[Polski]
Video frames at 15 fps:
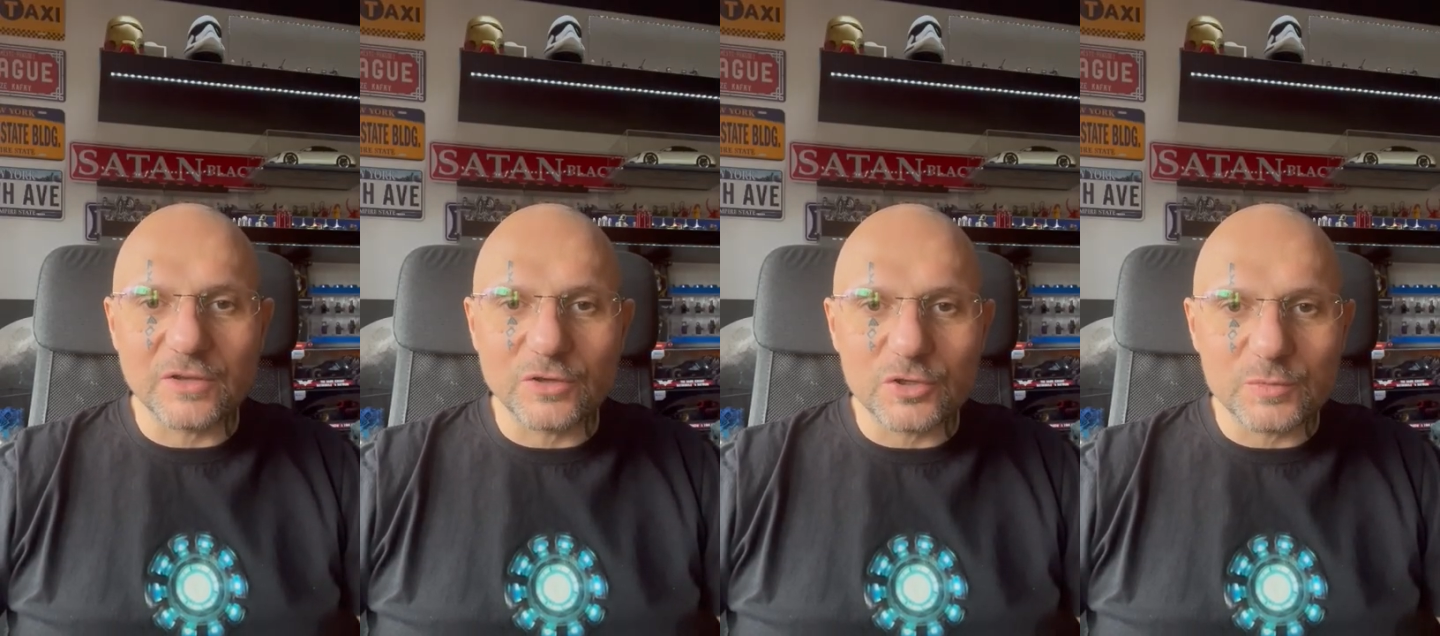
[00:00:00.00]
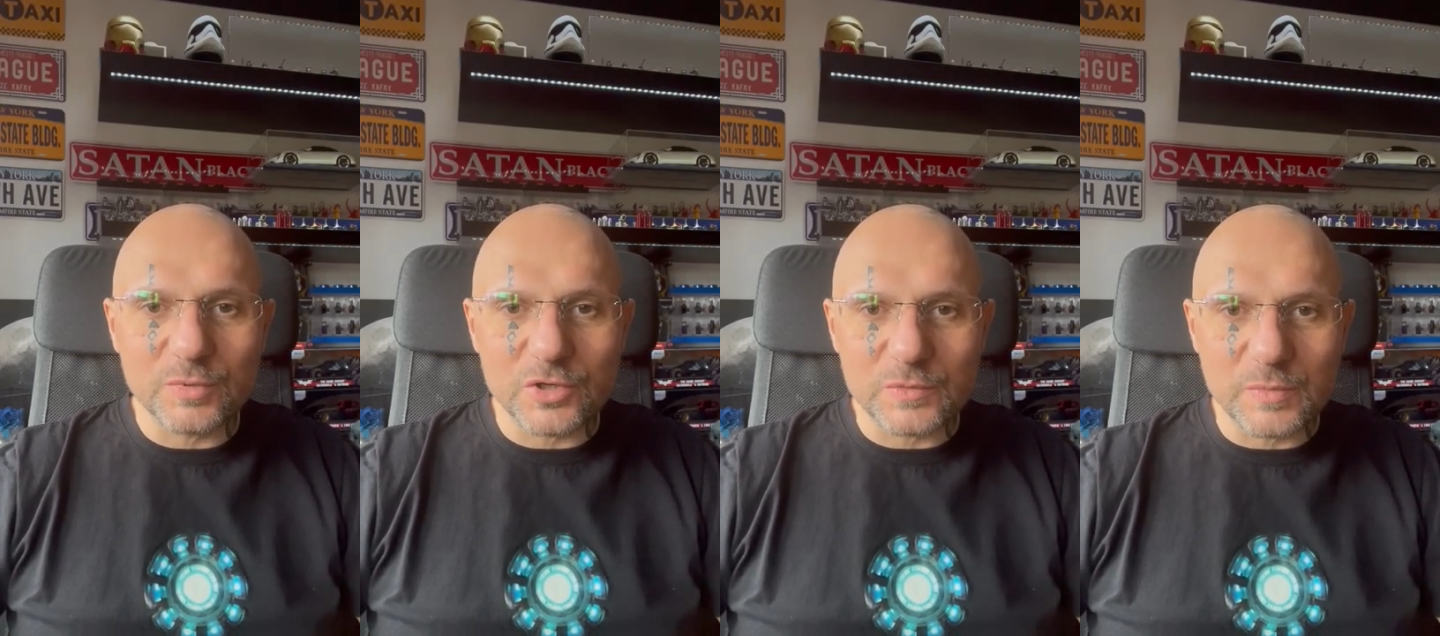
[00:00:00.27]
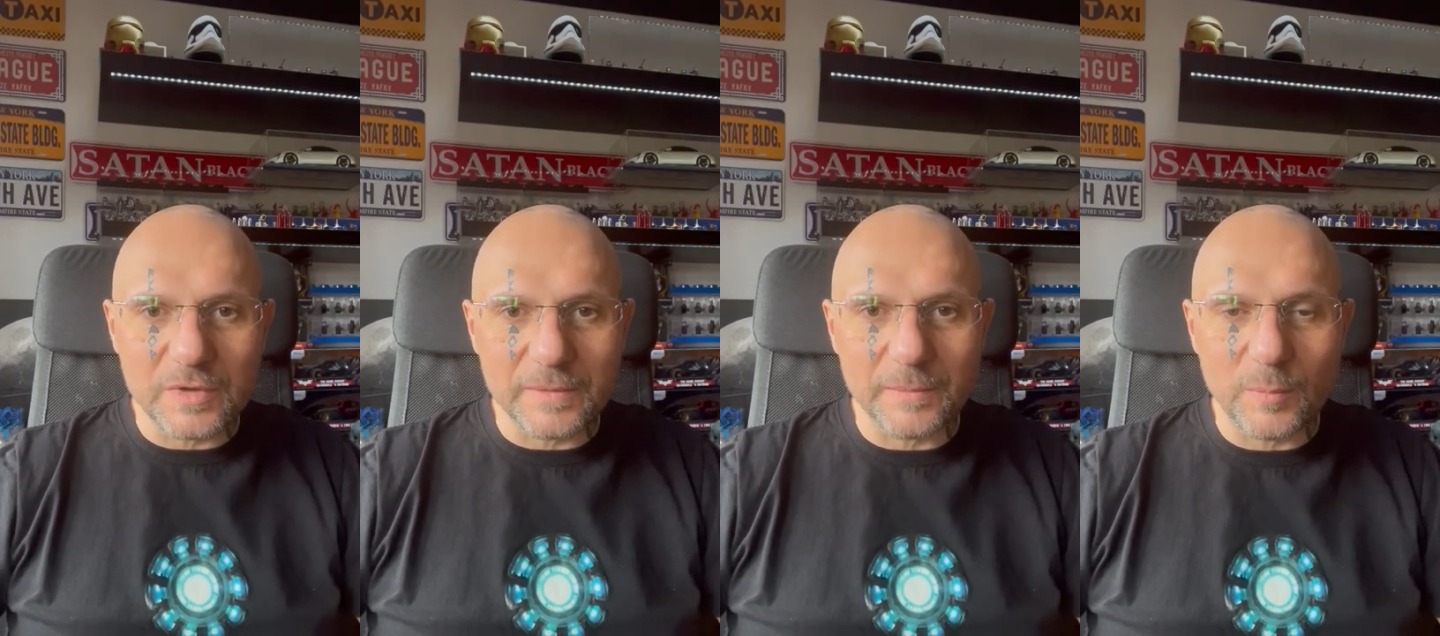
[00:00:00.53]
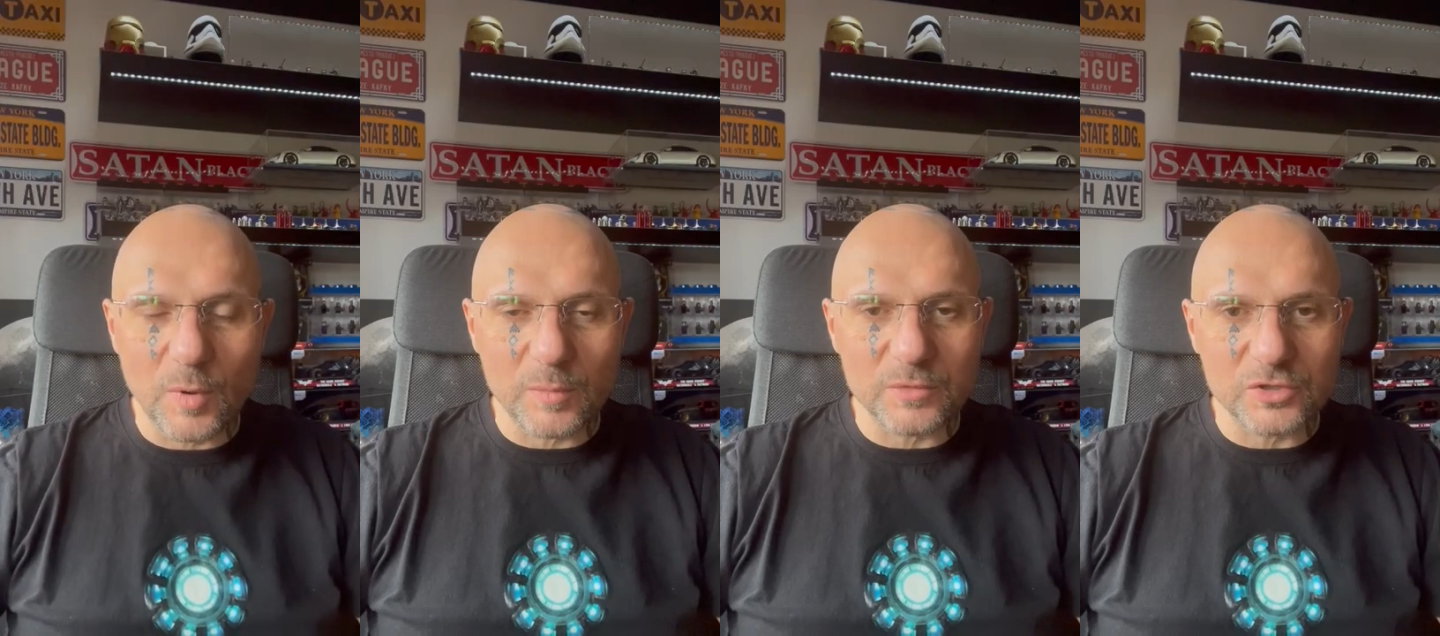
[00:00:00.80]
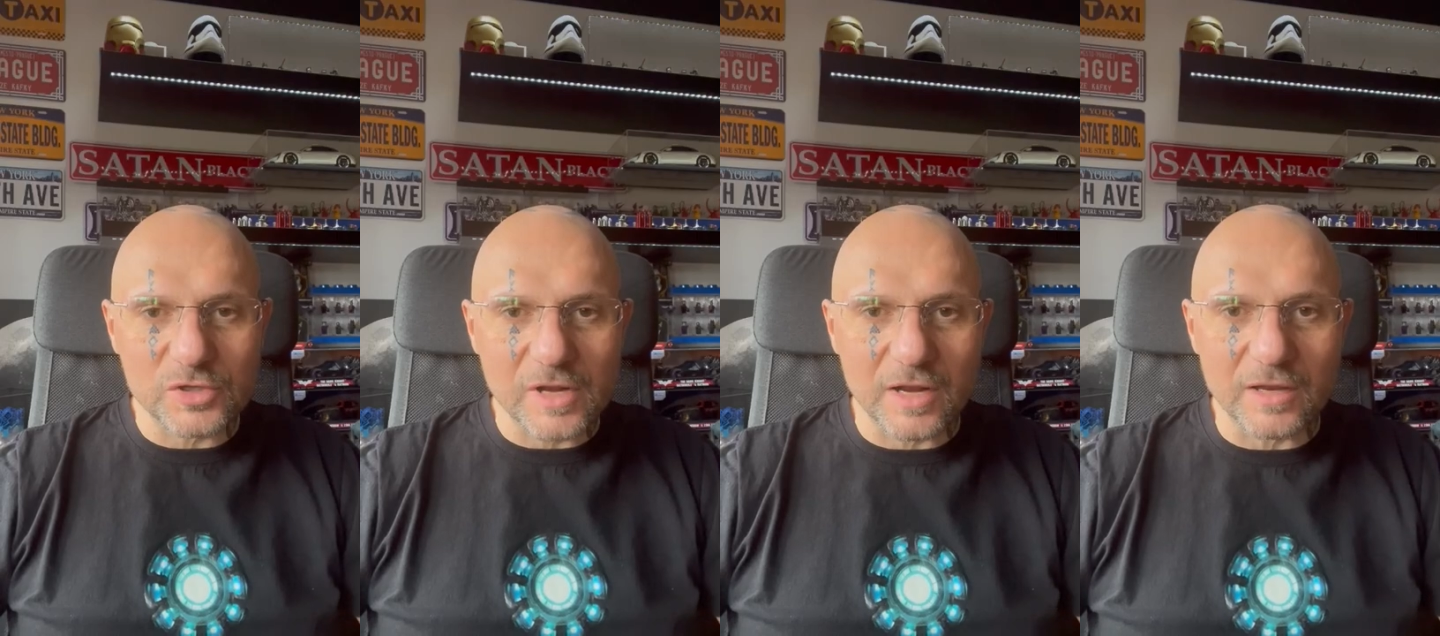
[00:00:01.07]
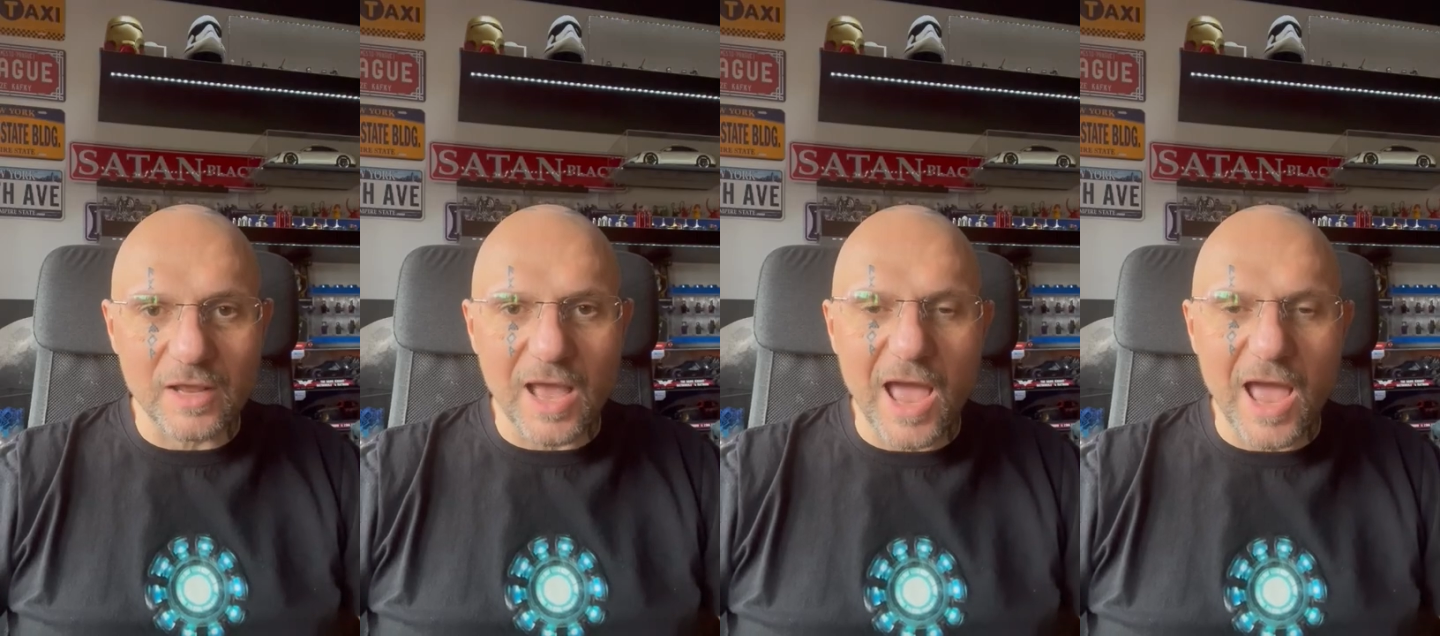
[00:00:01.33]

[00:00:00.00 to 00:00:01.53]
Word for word: niż byśmy pomyśleli.